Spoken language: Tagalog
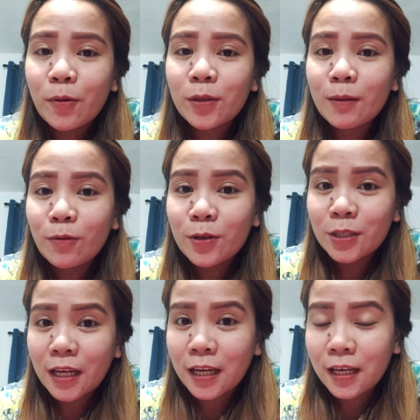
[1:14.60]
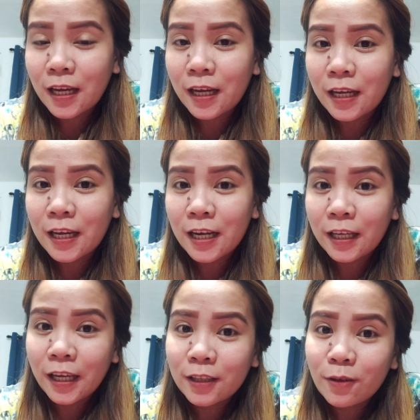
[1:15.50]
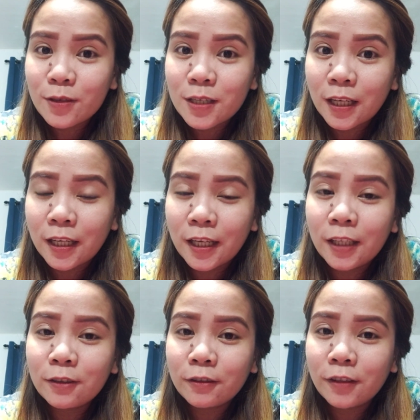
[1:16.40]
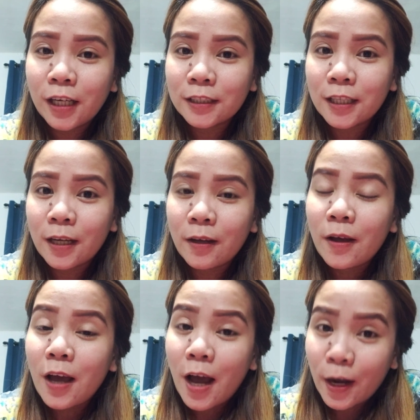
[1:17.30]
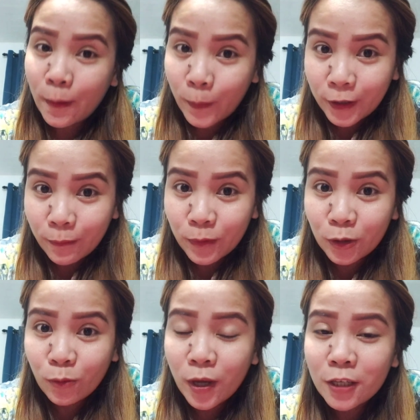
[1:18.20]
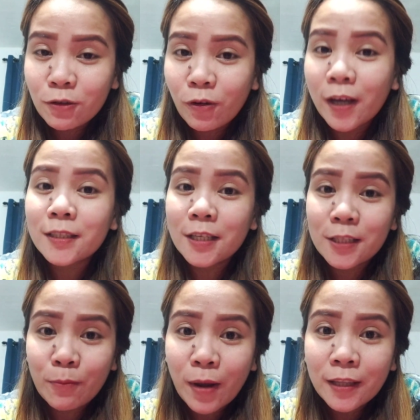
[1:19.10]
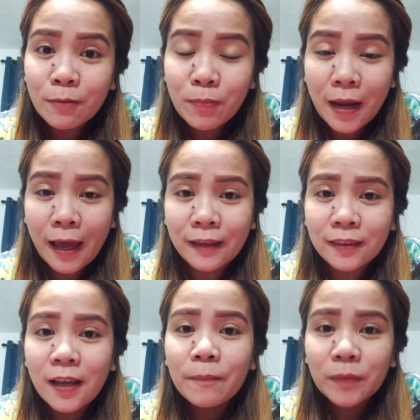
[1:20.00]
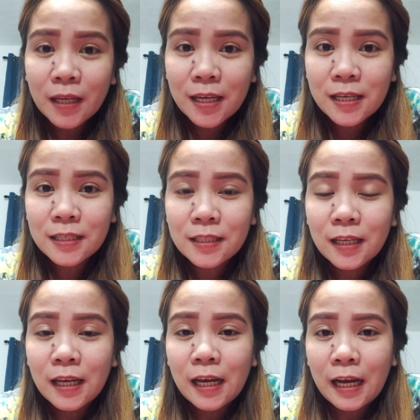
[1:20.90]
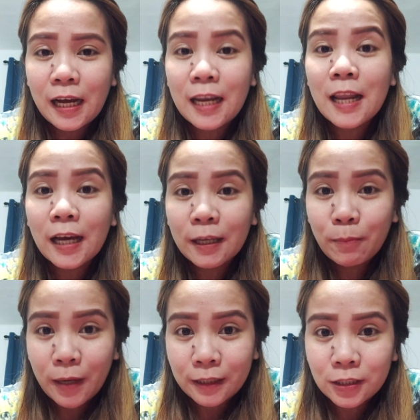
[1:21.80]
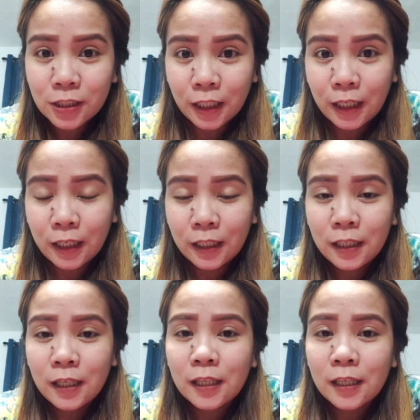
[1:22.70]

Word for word: Pwede mo rin siya i, uh, ilagay dun sa, ano, uh, sa harapan ng pintuan nyo. Kasi si money plant is uh, lucky plant siya.